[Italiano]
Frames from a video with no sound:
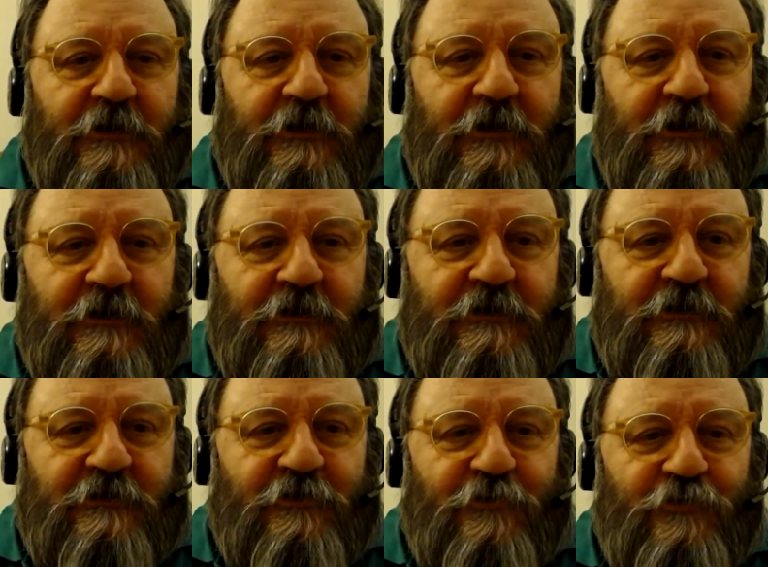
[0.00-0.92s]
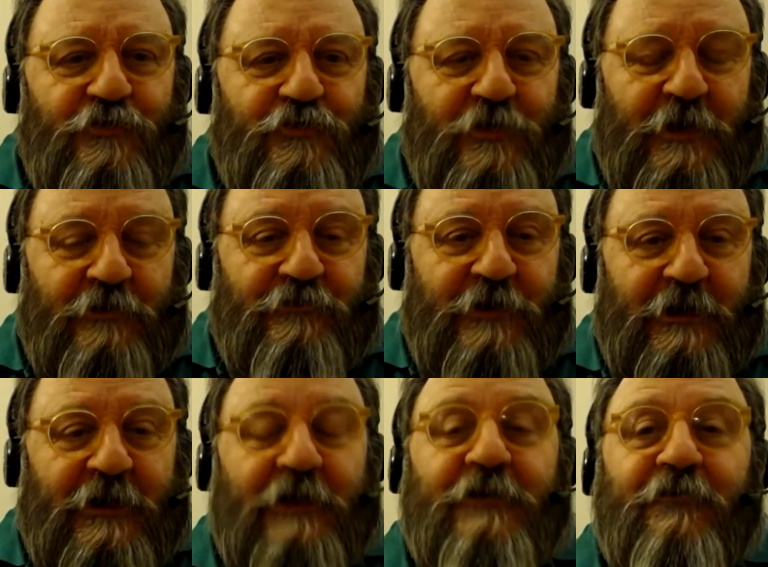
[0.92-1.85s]
e comunque è una
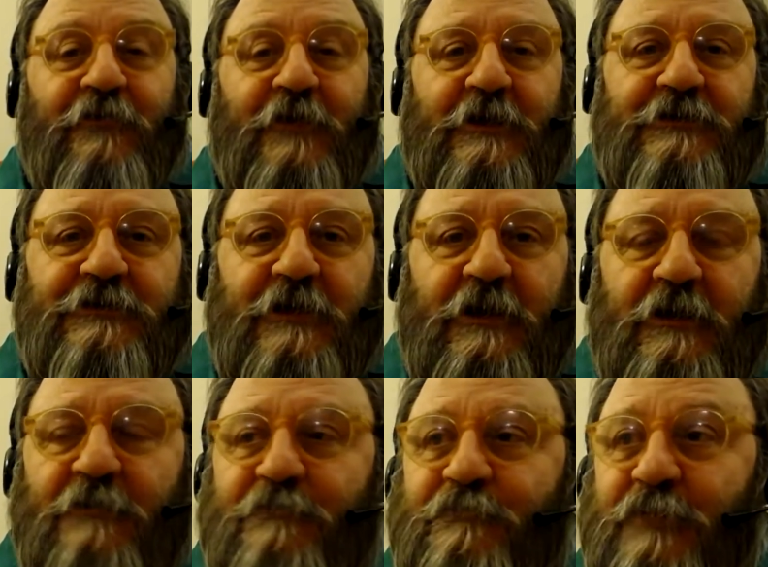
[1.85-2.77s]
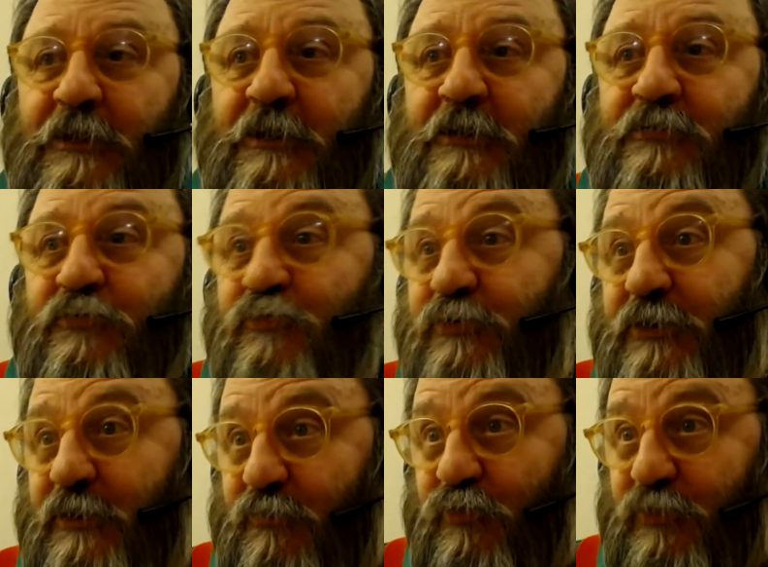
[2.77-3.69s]
grande festa per tutti
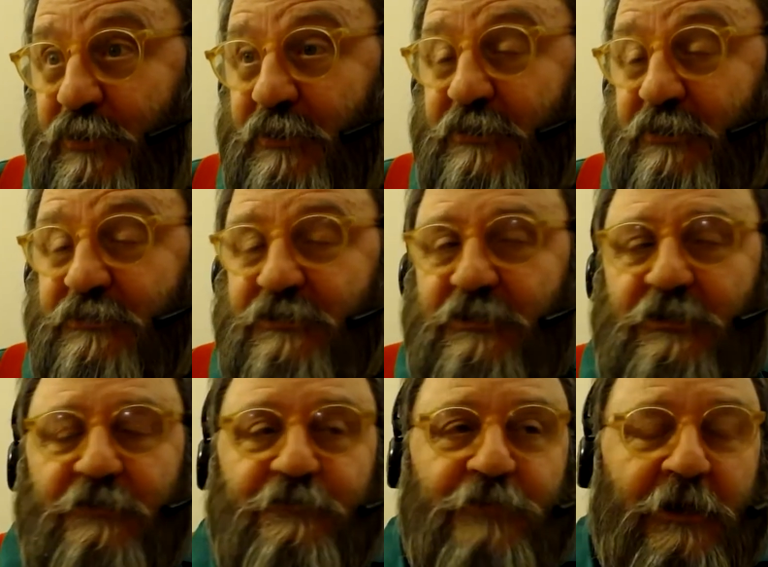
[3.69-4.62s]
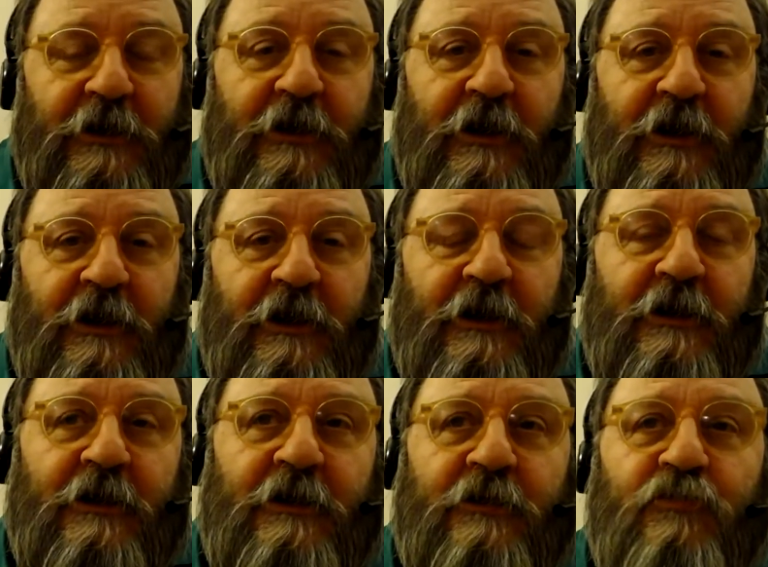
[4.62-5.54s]
i buddisti perché
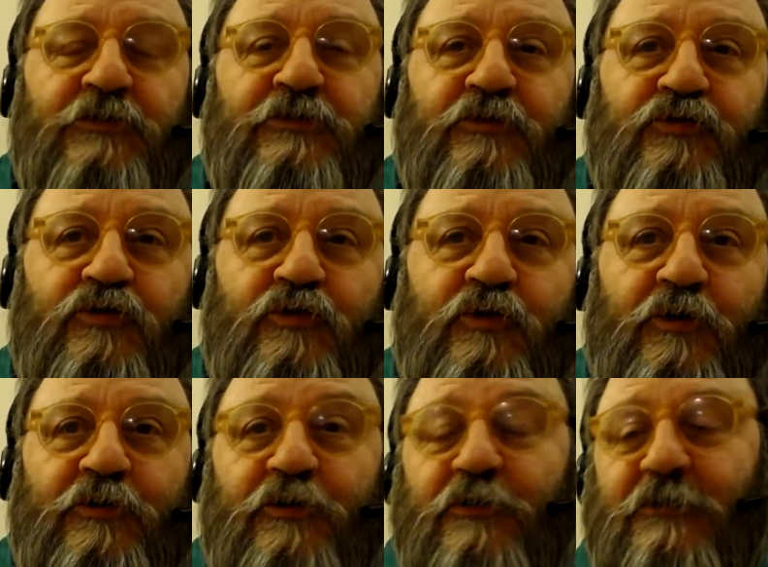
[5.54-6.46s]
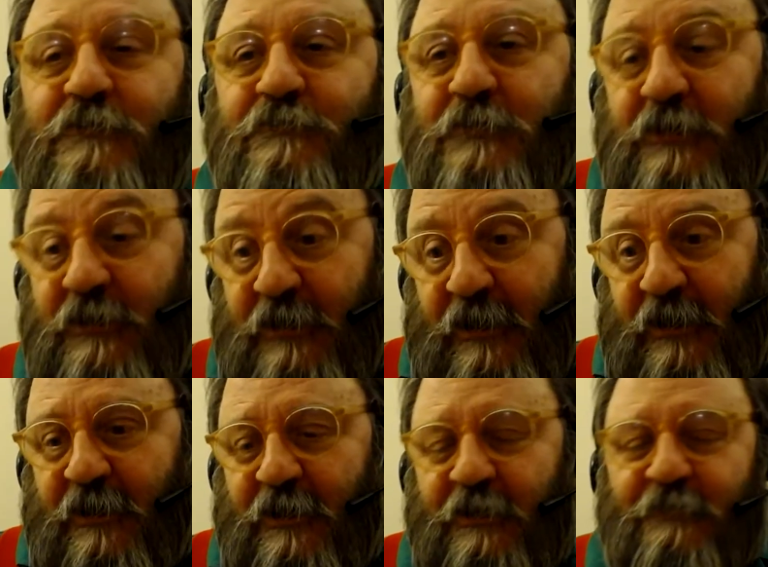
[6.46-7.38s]
in questo giorno,
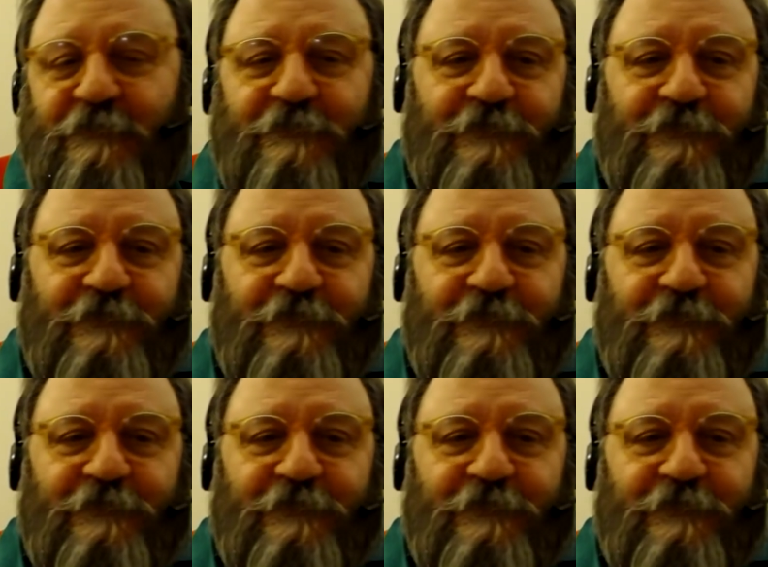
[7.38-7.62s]
ieri,